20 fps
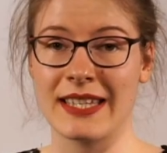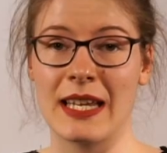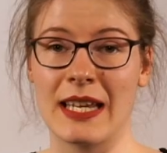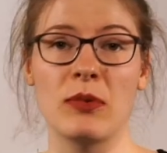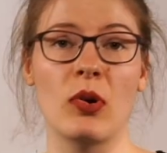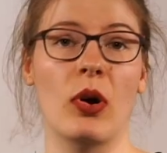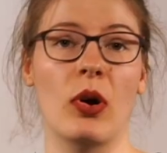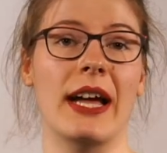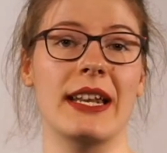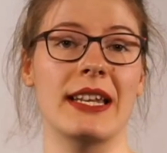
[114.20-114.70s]

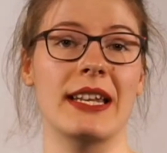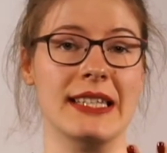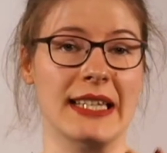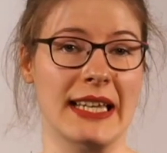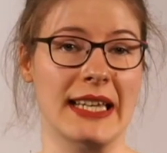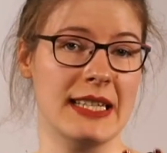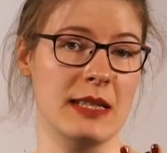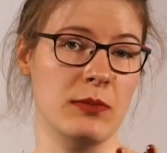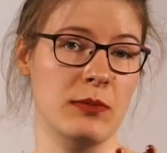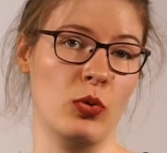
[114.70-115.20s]
gibt noch eine
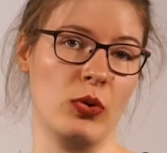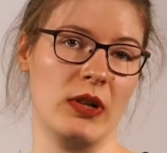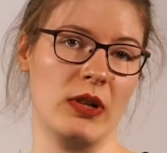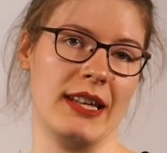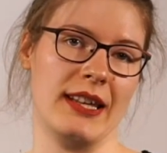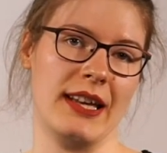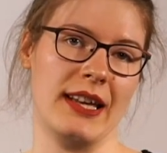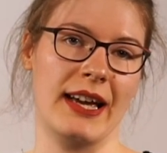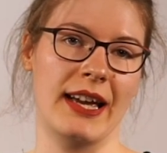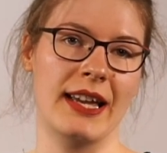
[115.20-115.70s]
dritte
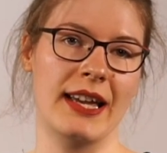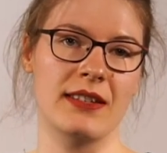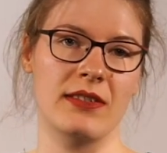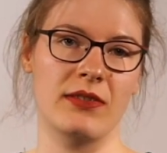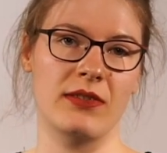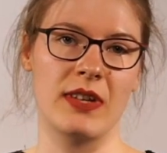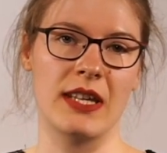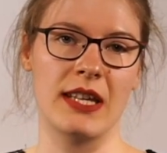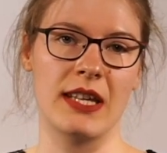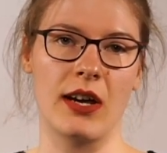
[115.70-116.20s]
Möglichkeit,
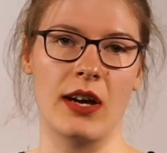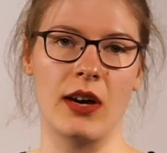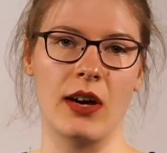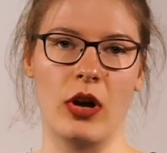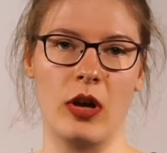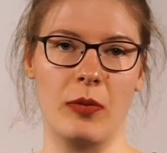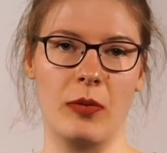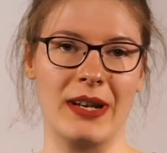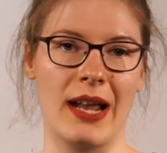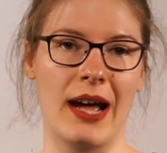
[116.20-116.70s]
wie ihr
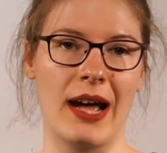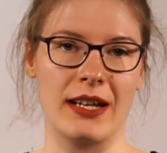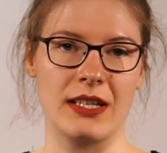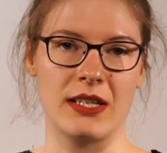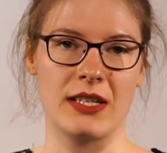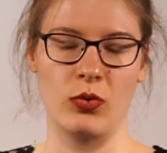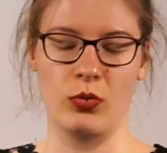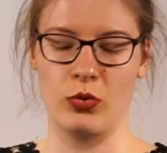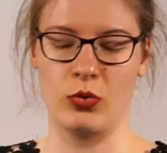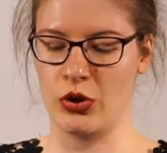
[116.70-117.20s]
eure
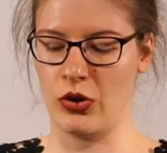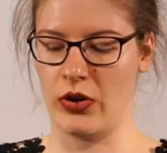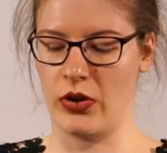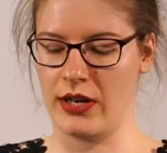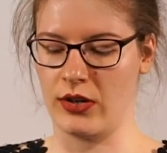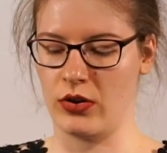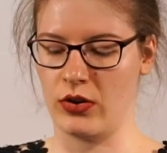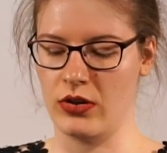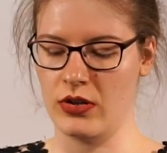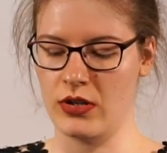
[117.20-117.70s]
Benachrichtigung
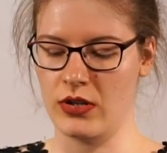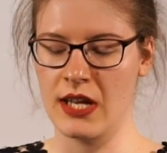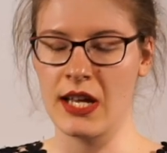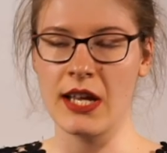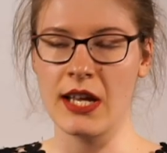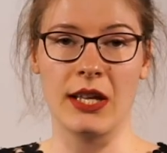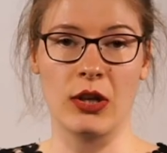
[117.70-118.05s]
steuern könnt.